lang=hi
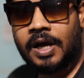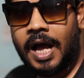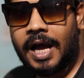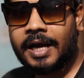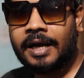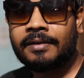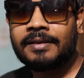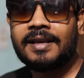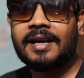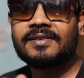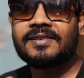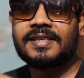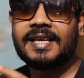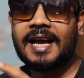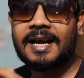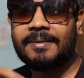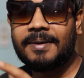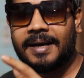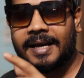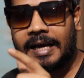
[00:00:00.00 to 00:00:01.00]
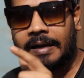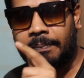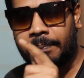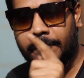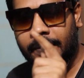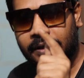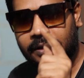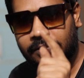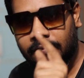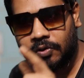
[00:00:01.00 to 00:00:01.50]
अगर जज साहब अगर
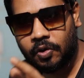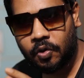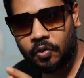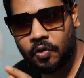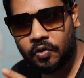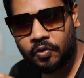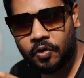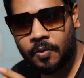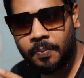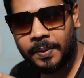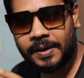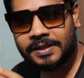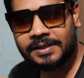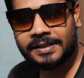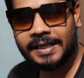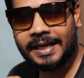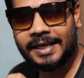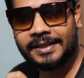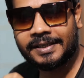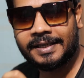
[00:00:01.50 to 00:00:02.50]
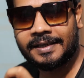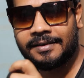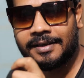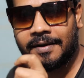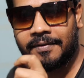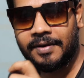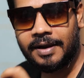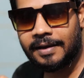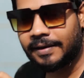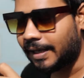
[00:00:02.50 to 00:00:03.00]
लोगों को पर्सनालिटी
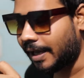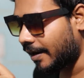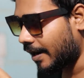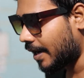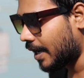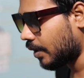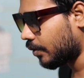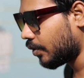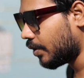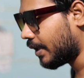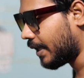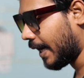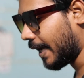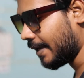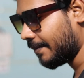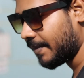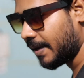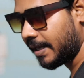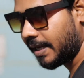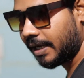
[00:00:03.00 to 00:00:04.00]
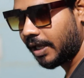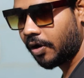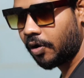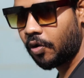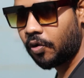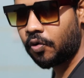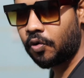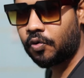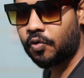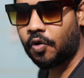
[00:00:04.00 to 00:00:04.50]
डेवलप कराना कोई क्राइम है अगर
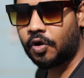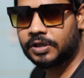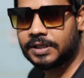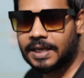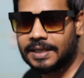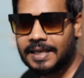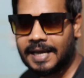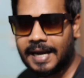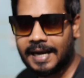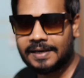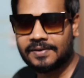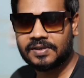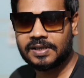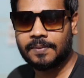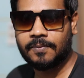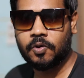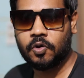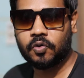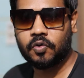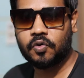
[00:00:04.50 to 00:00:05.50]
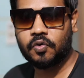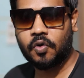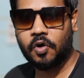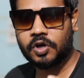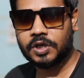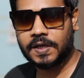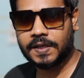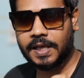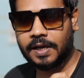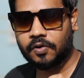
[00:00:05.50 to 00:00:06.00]
लोगों को और ज़्यादा हैंडसम लोगों को
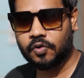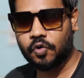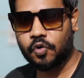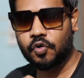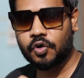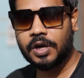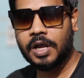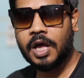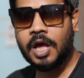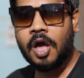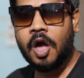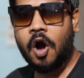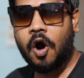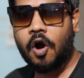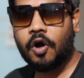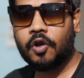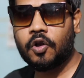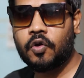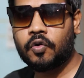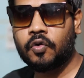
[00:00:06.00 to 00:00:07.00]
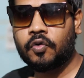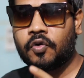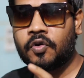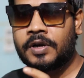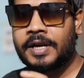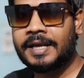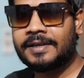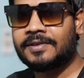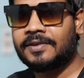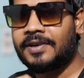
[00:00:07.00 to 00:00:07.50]
और ज़्यादा कूल और लोगों को
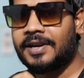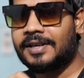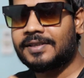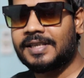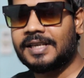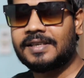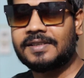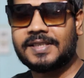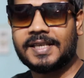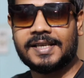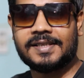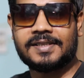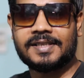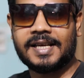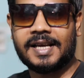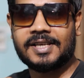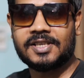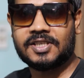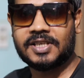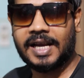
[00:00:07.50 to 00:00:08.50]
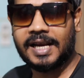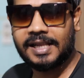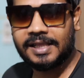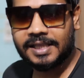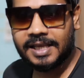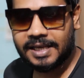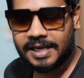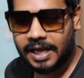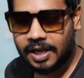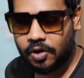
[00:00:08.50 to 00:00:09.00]
ड्रेस ड्रेसिंग सेंस का स्टाइल
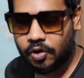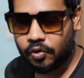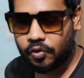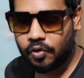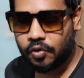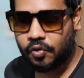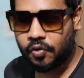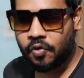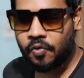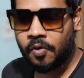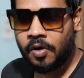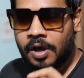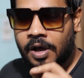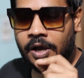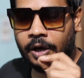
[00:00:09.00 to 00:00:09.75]
देना लोगों को